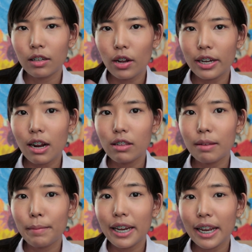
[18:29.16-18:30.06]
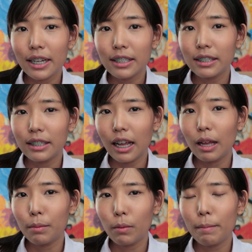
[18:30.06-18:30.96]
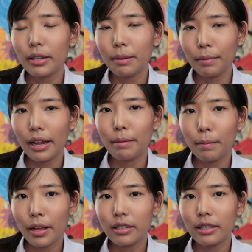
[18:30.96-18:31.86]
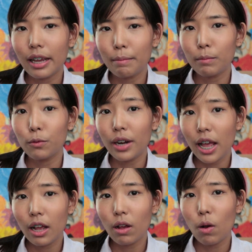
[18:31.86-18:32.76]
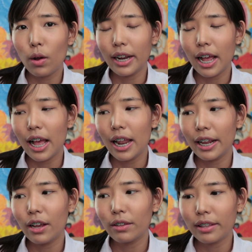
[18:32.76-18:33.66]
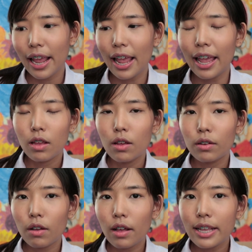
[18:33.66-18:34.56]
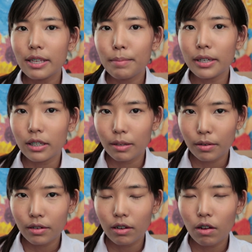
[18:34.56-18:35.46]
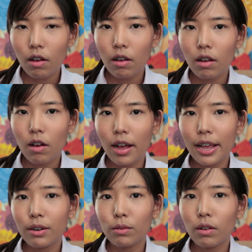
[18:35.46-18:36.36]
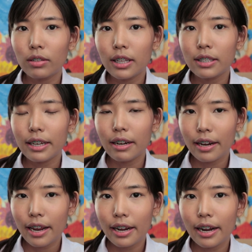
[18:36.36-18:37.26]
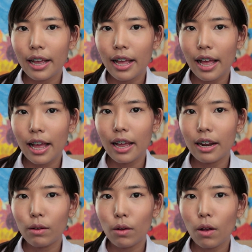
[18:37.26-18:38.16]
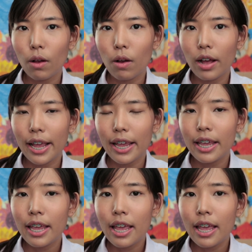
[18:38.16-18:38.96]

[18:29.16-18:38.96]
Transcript: ก่อนที่เราจะไปเรียนหนังสือนะคะเพราะว่ามันสำคัญมากๆเลยการบำรุงหน้าก่อนทาอะไรก็แล้วแต่ก็ใกล้จะเปิดเทอมแล้วนะก็ขอให้น้องๆตั้งใจเรียนนะคะแล้วก็ขอให้